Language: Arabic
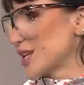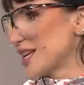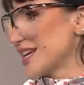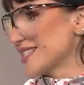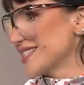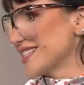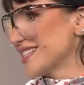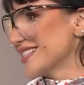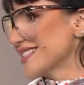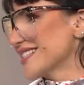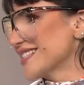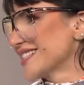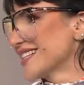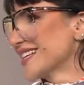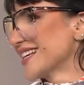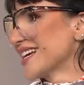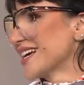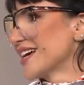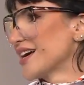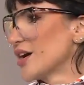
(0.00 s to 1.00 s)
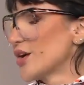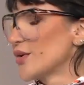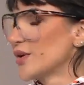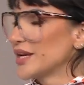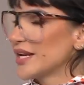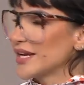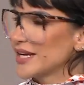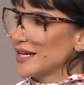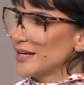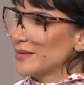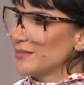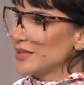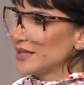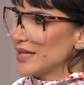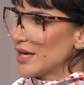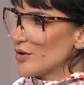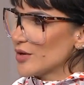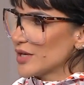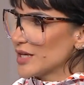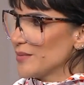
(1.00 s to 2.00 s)
العزيز هو النيك نيم
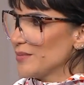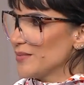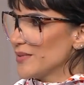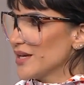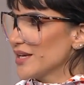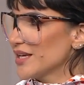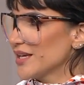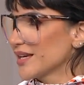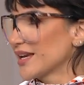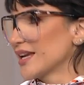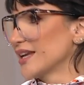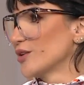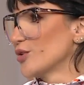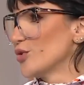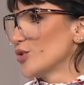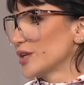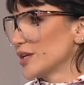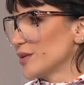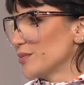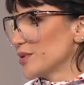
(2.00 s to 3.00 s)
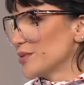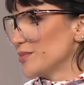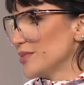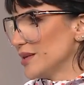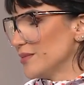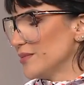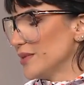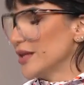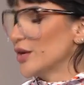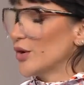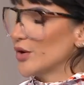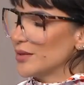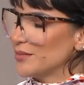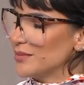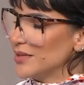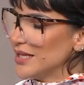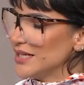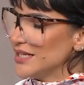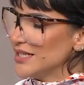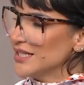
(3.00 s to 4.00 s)
بتاعه كيبا هي كان جول كيبر بلبنان هو
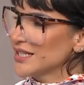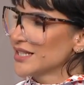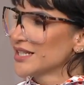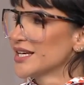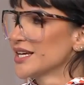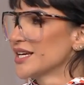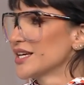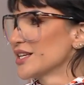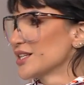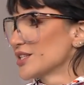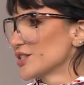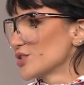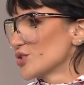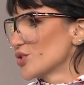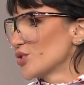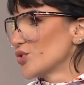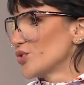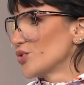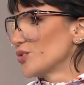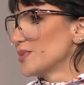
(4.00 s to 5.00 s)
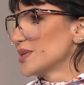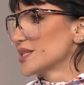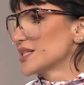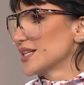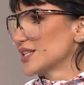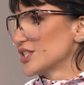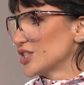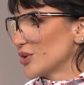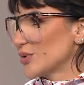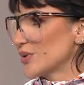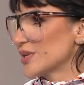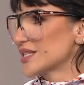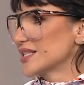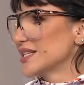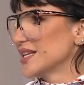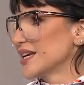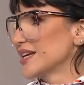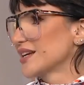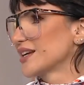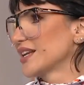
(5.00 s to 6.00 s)
لبناني سو so, بس
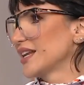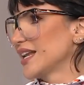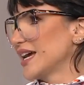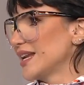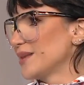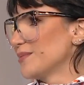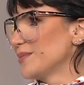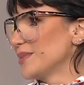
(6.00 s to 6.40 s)
لتجوزنا كل العالم